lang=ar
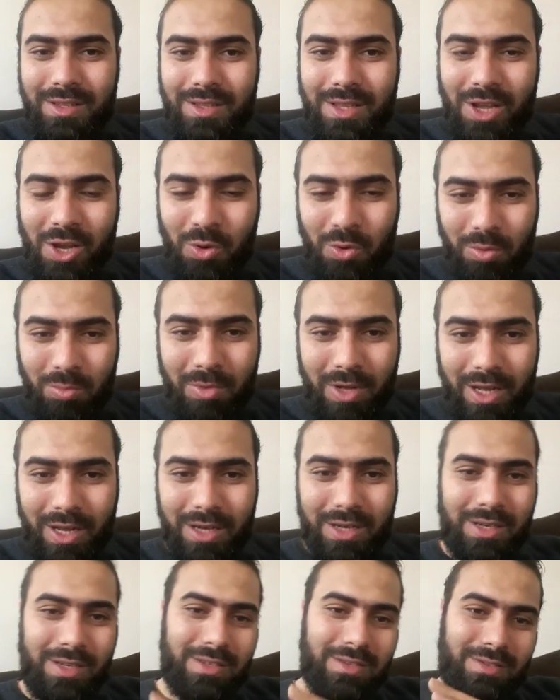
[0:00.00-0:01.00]
دخلوا
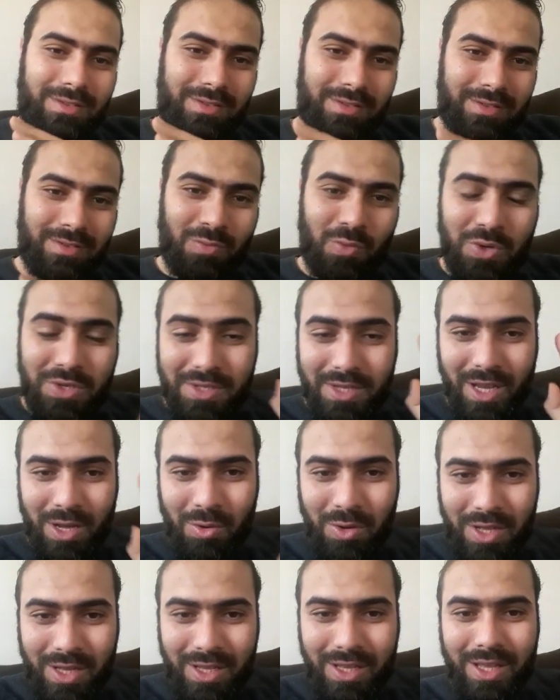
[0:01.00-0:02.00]
المال
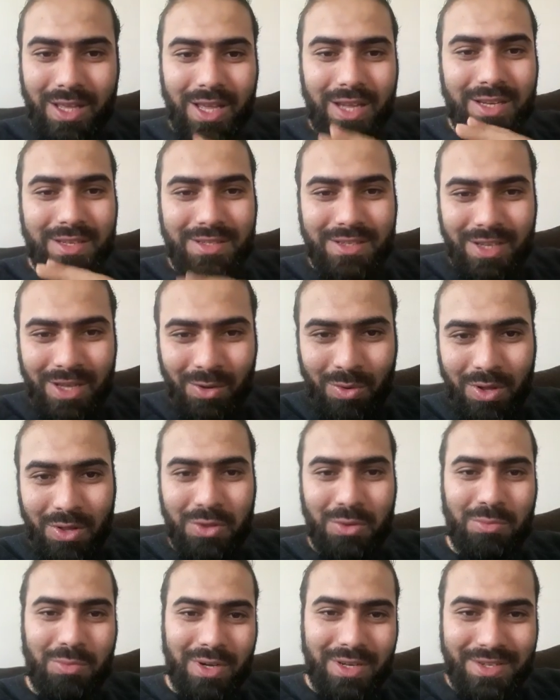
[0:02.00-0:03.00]
ونساوه نساوه
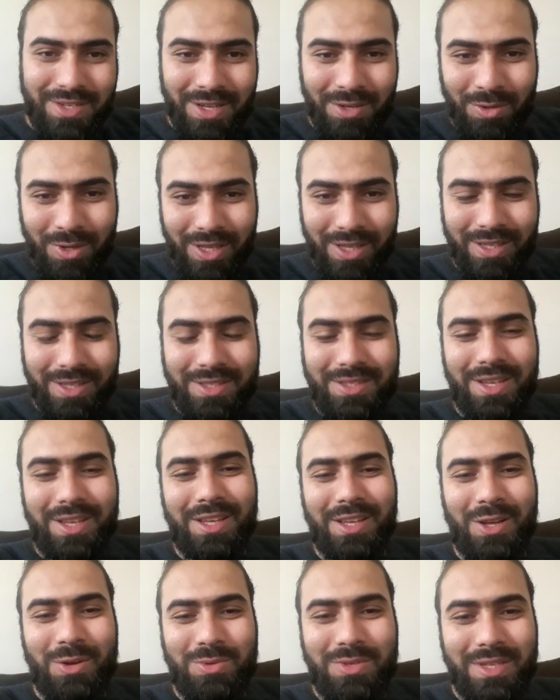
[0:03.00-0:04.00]
ثم نساوه
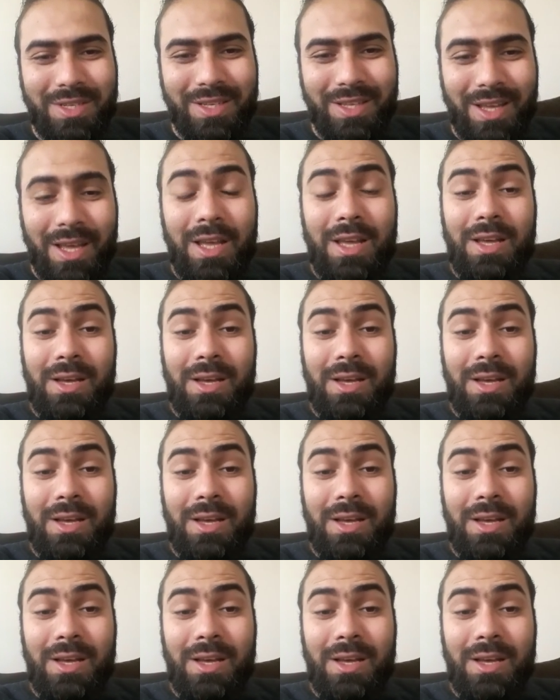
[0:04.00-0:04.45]
صحيح خوتي